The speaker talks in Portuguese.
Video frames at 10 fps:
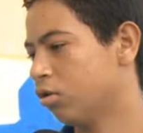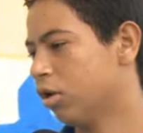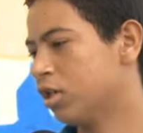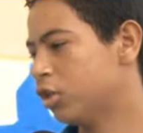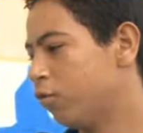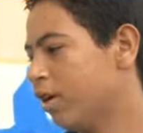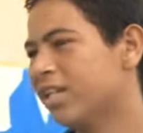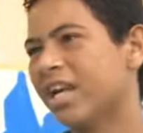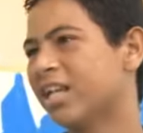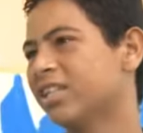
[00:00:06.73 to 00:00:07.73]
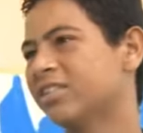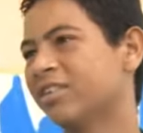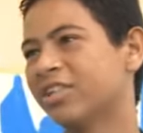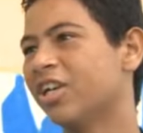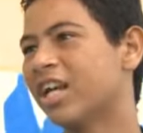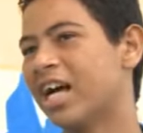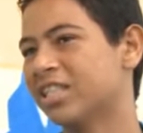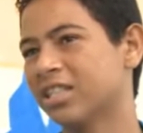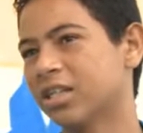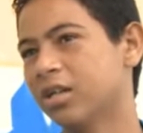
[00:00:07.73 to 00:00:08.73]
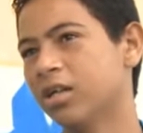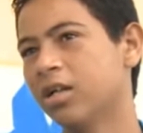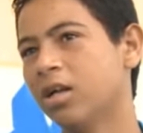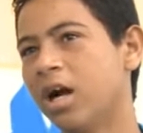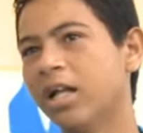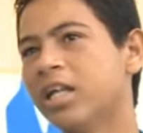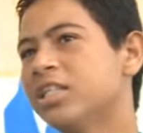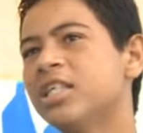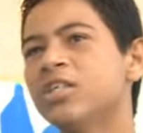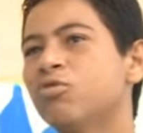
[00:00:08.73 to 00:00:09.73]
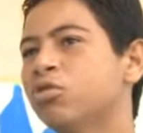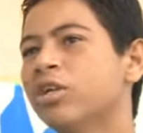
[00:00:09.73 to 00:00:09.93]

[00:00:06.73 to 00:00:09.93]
Antes é eu fazia nada, eu né? só em casa. Aí tem esse curso de